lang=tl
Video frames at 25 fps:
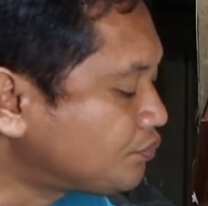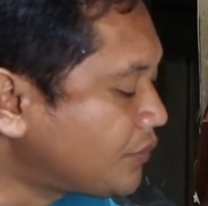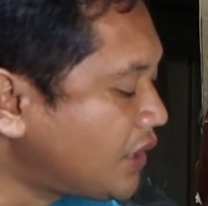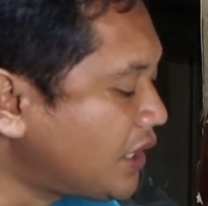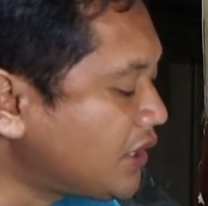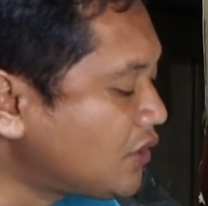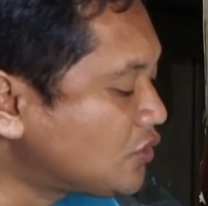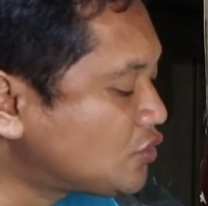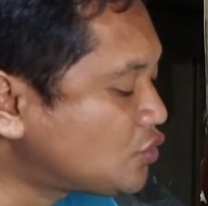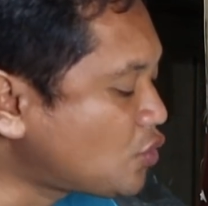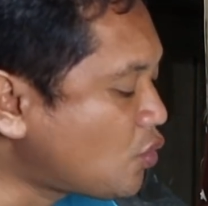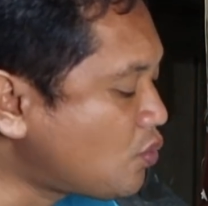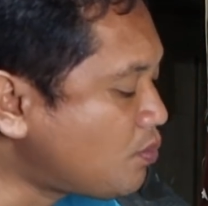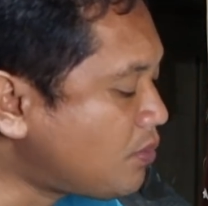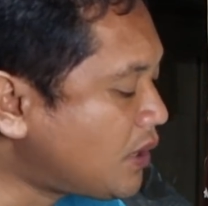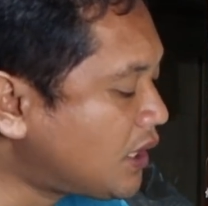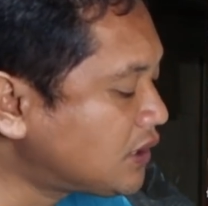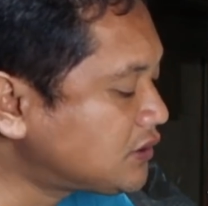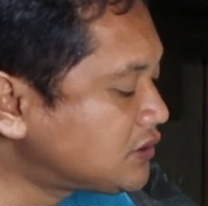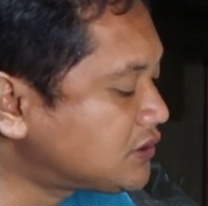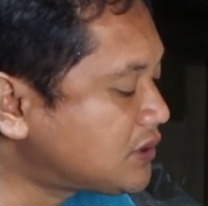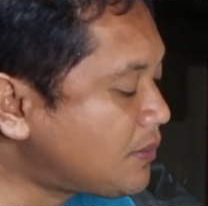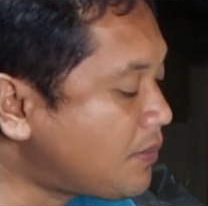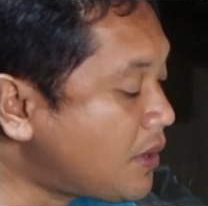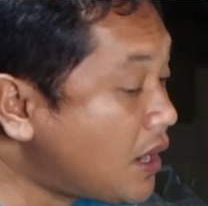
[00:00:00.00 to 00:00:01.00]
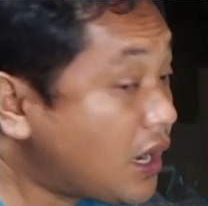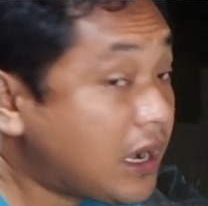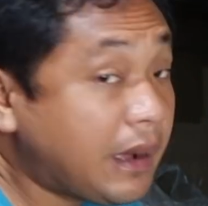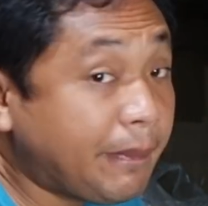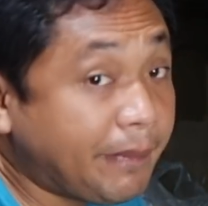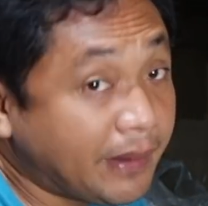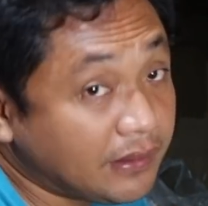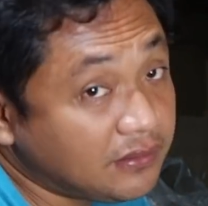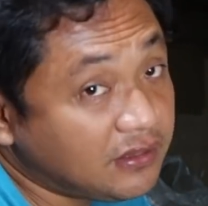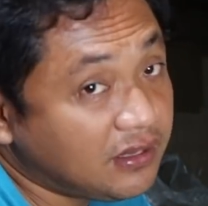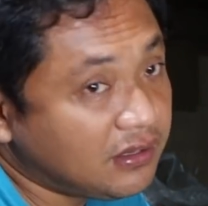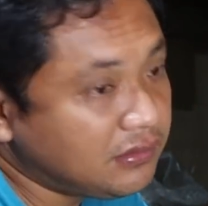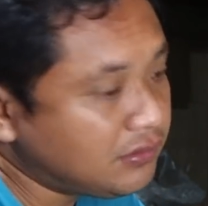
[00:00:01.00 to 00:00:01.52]
Thank you so much sa mga
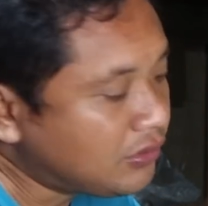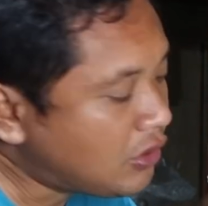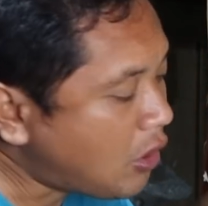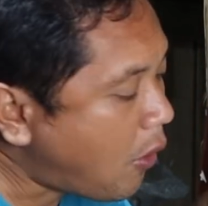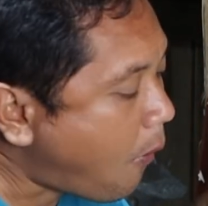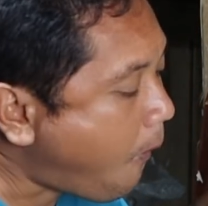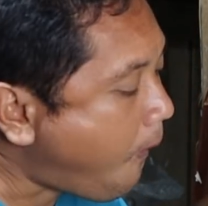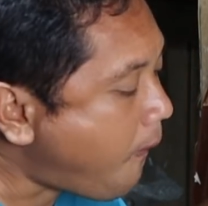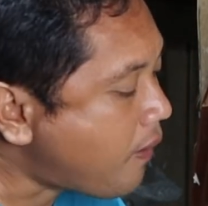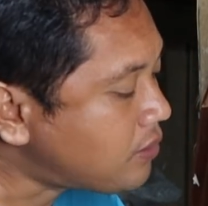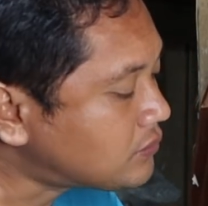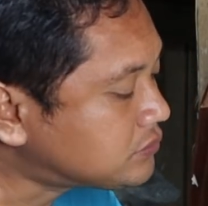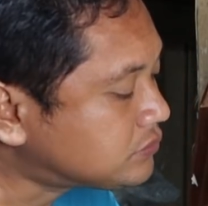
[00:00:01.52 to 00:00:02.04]
kapatid ko.